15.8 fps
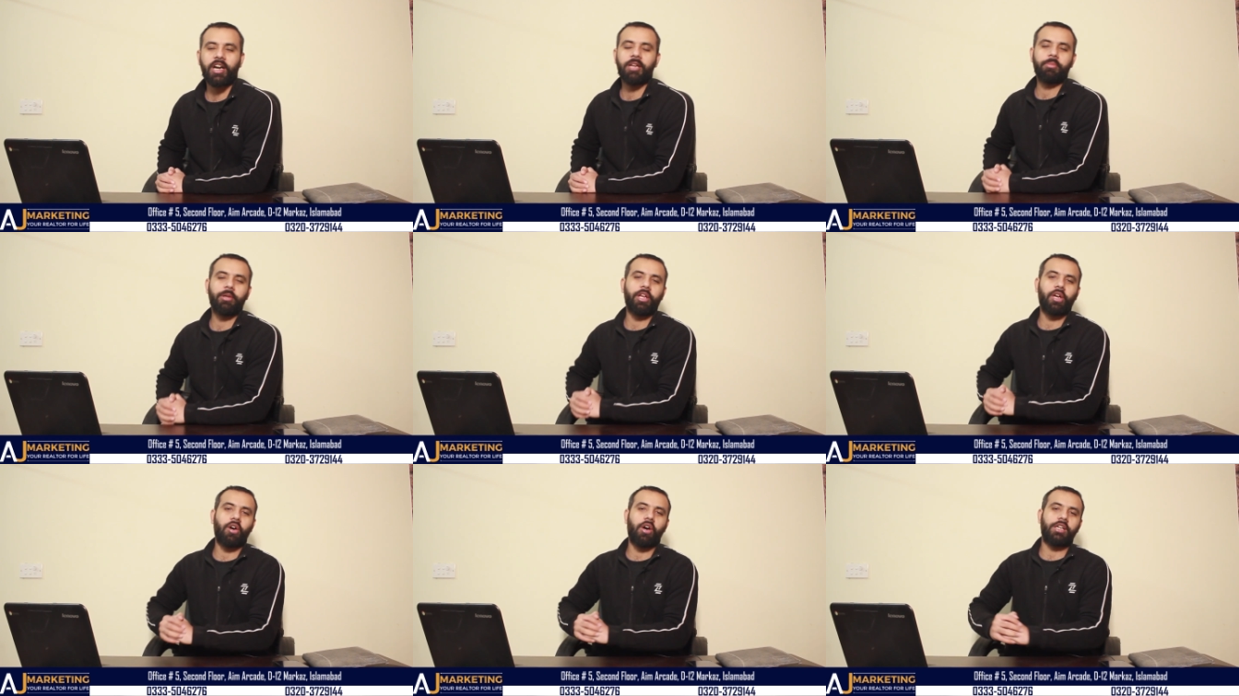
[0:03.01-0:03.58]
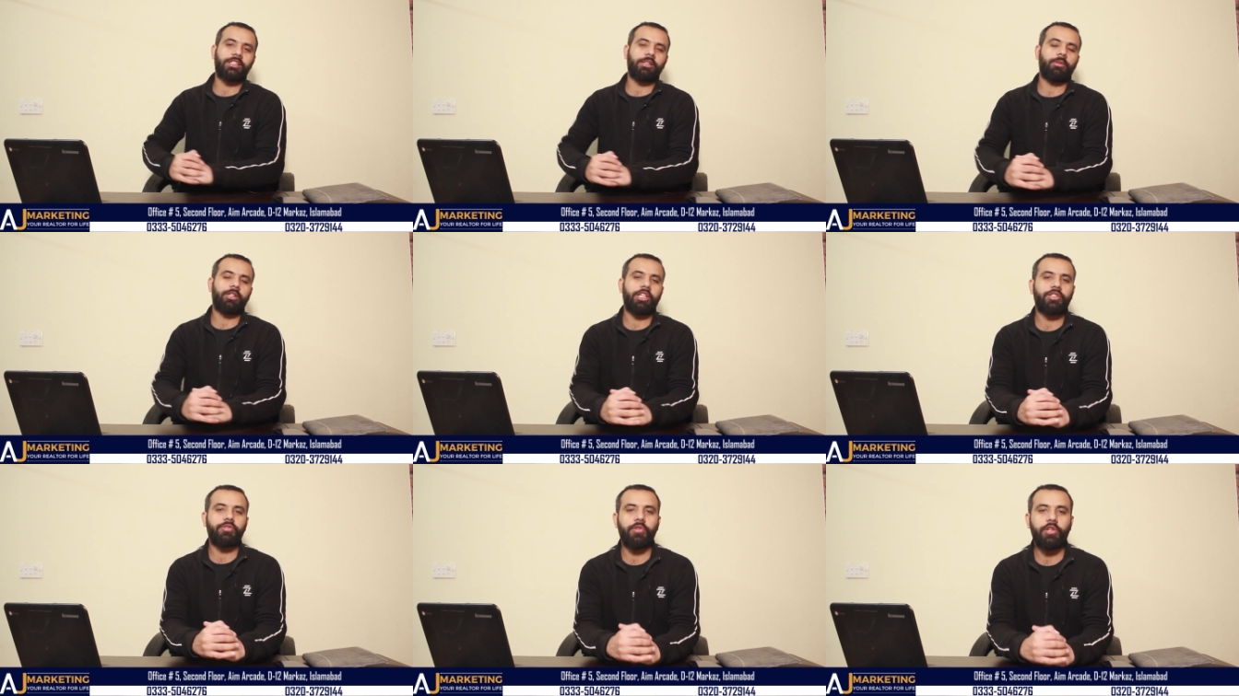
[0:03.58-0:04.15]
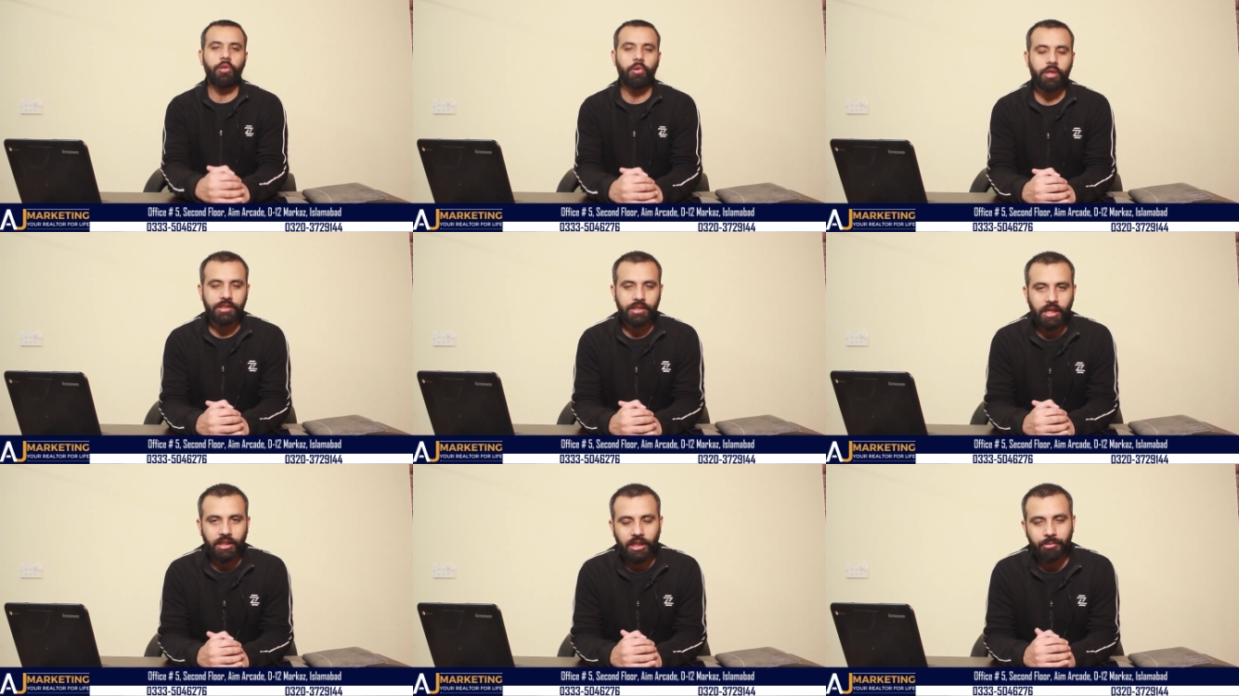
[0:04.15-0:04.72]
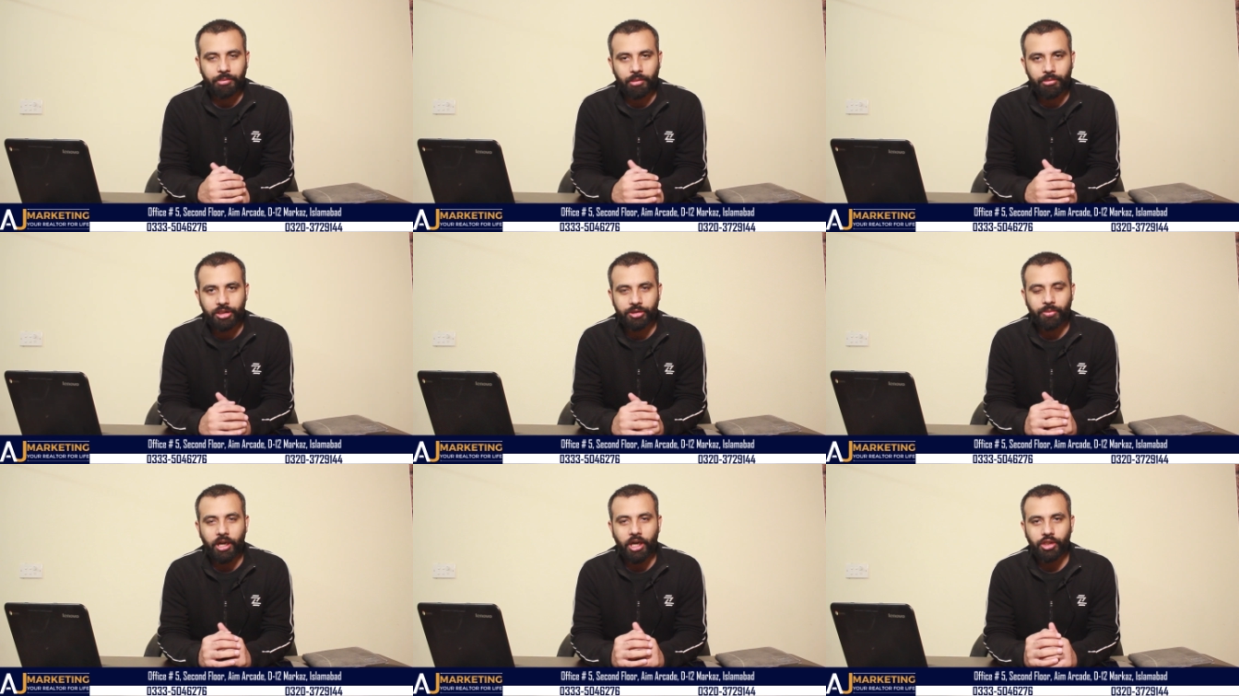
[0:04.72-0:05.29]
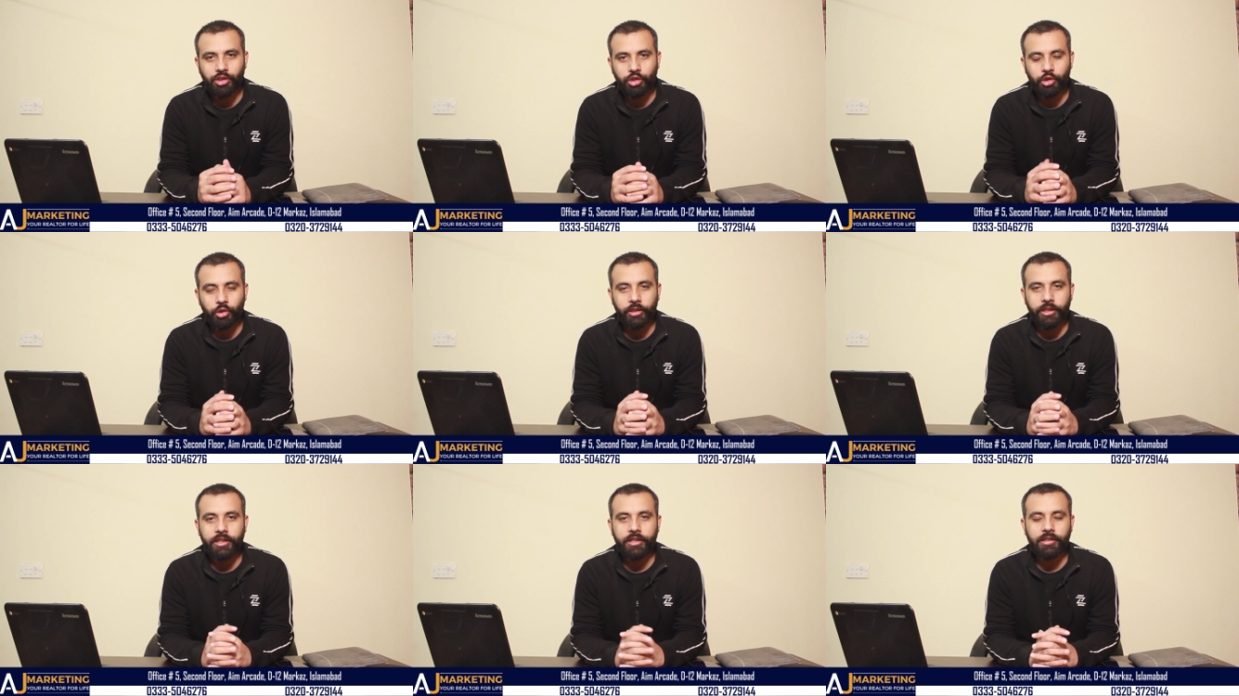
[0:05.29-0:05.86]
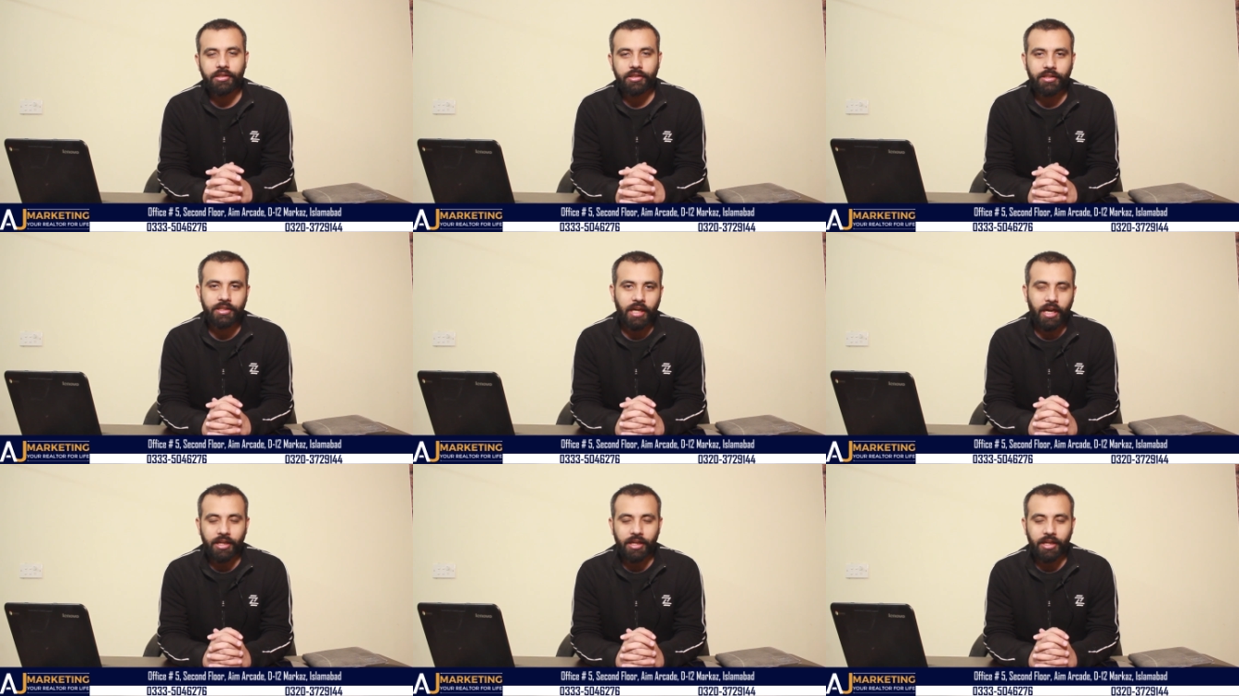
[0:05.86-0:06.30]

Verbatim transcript: खान पर एक और ज़बरदस्त वीडियो के साथ आपका मेज़बान सुहेल दी